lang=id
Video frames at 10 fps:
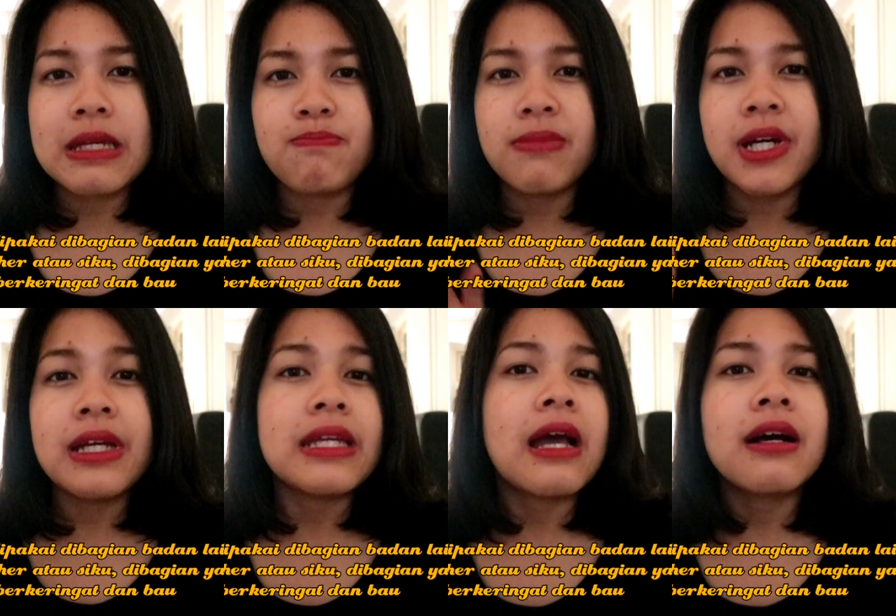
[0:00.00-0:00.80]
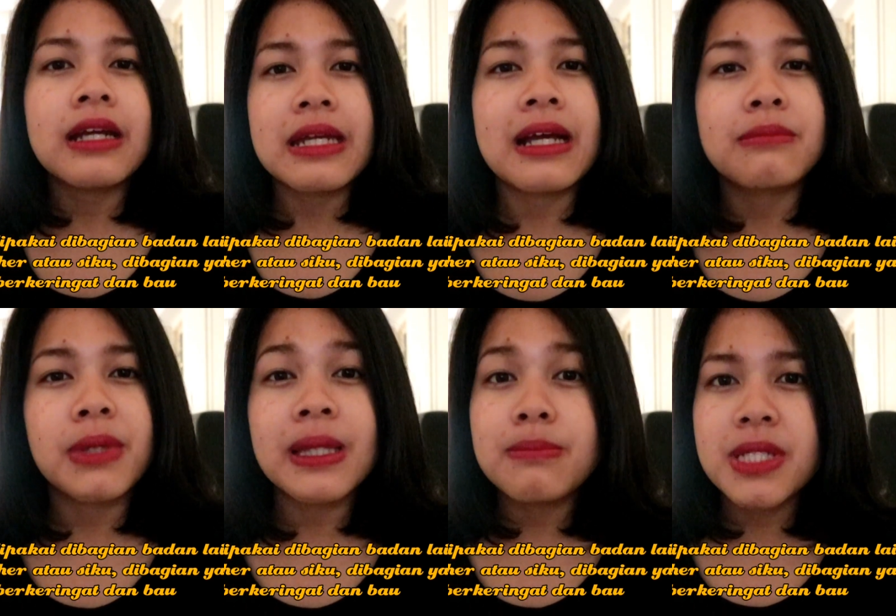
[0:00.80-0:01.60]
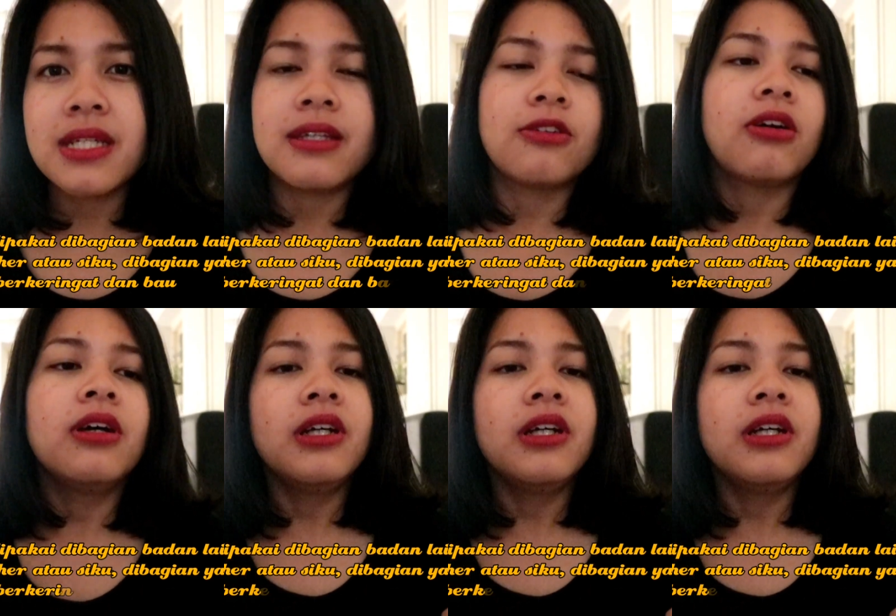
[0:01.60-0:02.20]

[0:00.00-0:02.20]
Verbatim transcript: tipe yang keringat berlebih gitu